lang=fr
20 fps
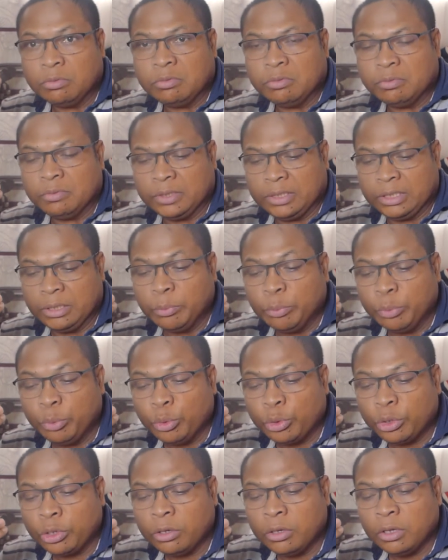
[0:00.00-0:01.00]
c'est
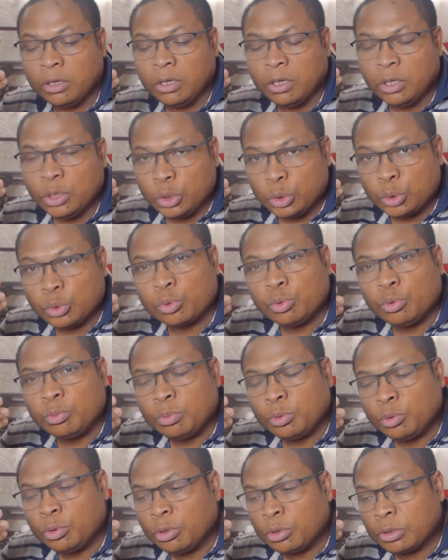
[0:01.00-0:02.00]
pour, surtout
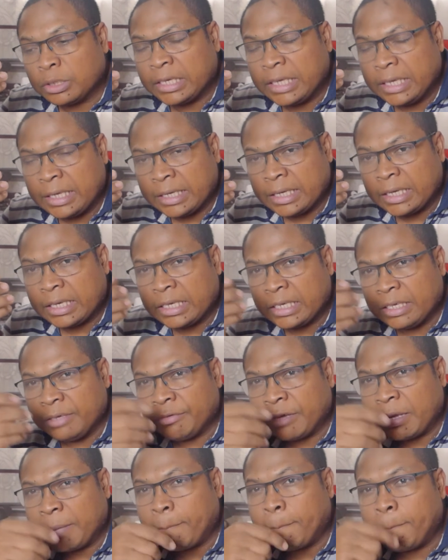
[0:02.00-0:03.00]
pour quelqu'un qui
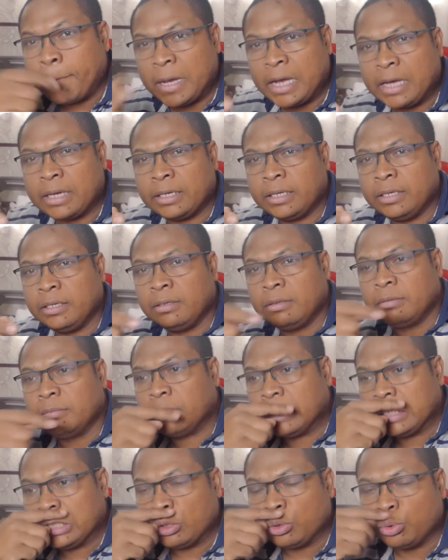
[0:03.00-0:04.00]
va parler
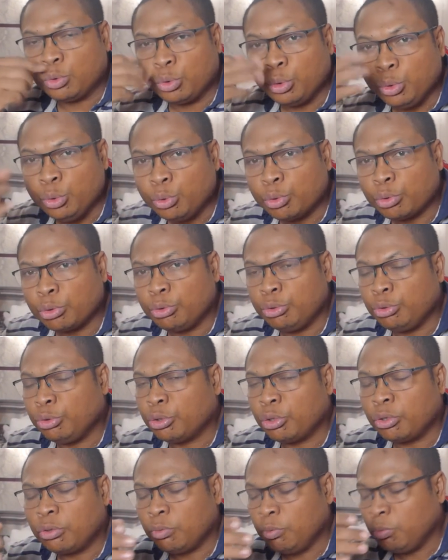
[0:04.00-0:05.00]
par exemple une
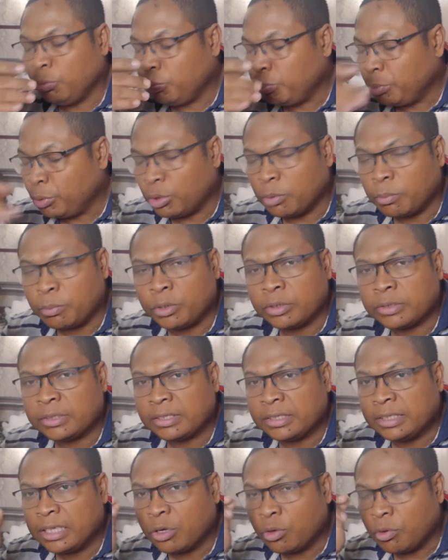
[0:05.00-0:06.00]
réunion ou peu
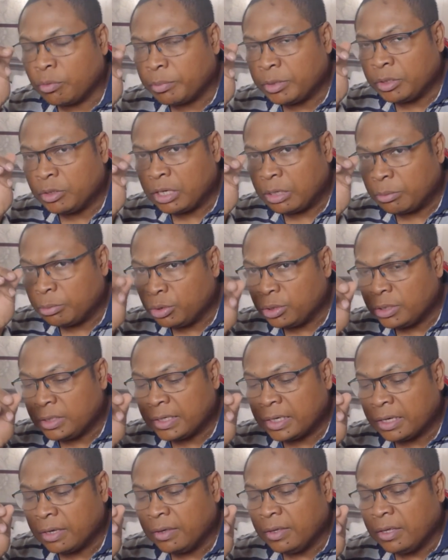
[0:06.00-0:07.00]
importe. Dès qu'on met de la
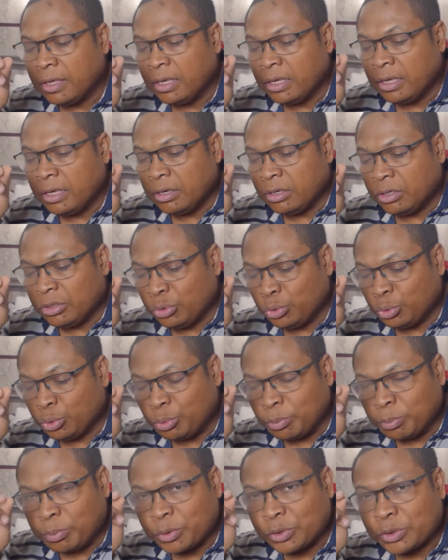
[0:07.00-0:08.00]
musique, je
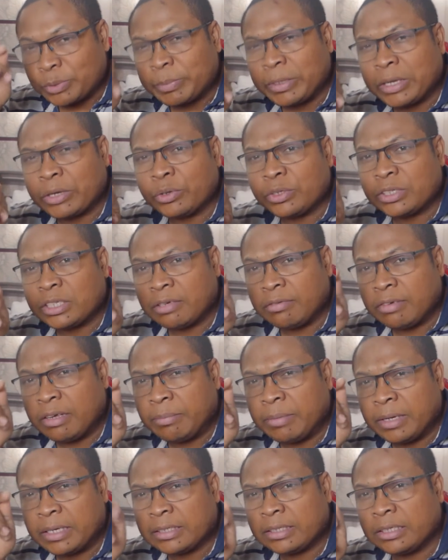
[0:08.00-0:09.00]
ne pense pas que ça va
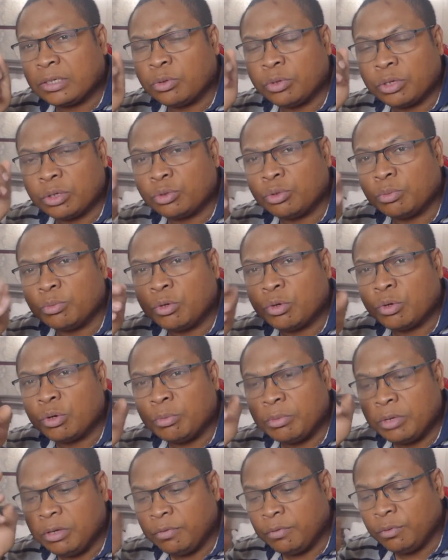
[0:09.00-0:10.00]
marcher correctement
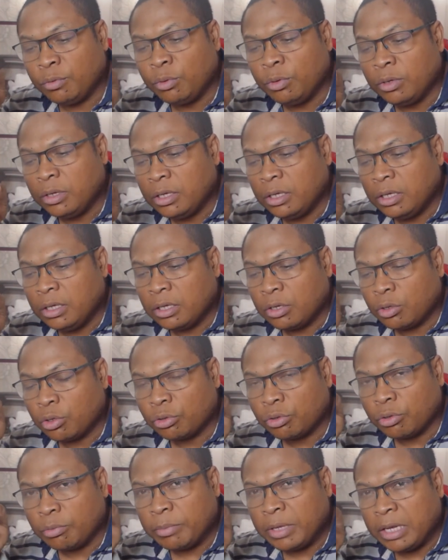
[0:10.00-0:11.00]
comme il faut
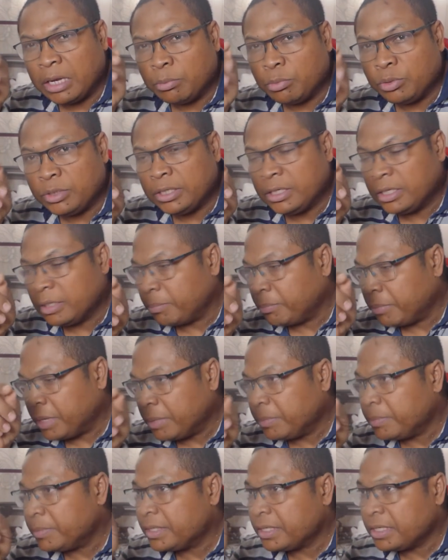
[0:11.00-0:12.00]
quand on met la musique,
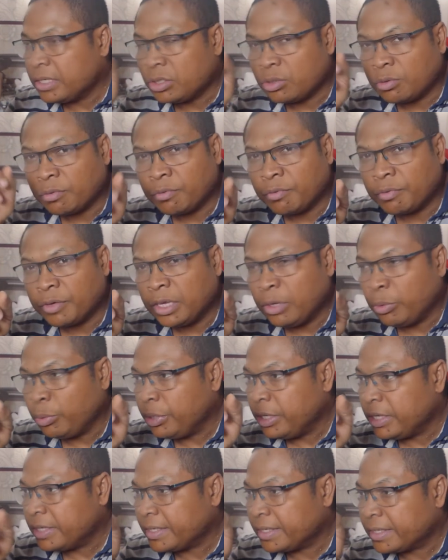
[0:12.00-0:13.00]
même s'ils ont fait le
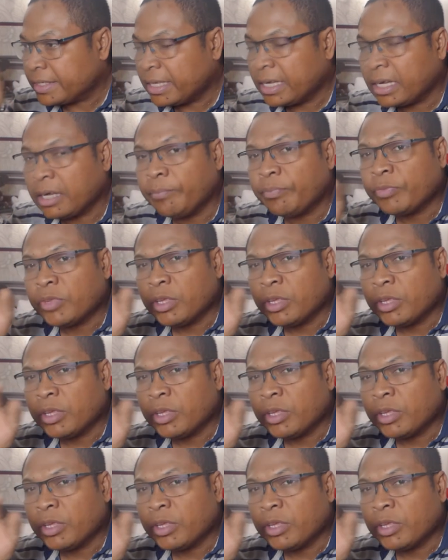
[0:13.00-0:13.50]
nécessaire